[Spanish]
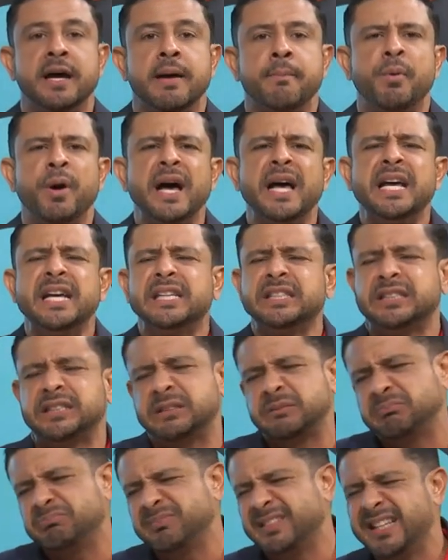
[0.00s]

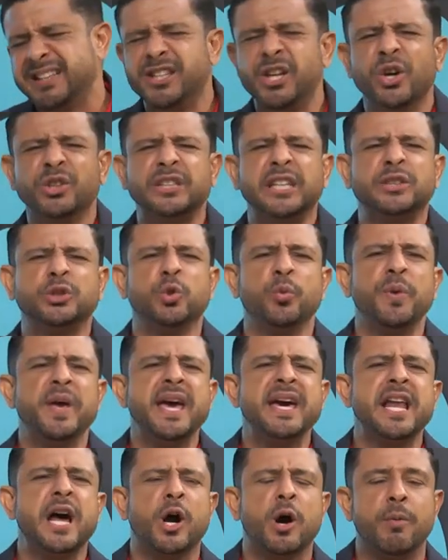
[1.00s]
pues Dios
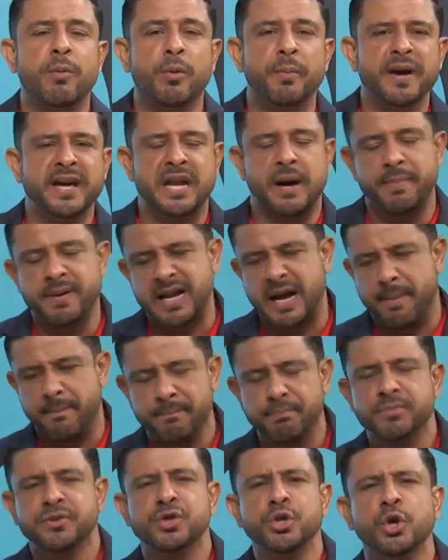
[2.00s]
estuviera como, mira, mira,
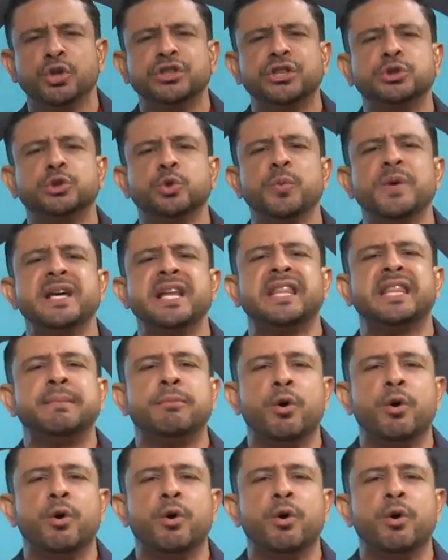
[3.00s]
Dios estuviera de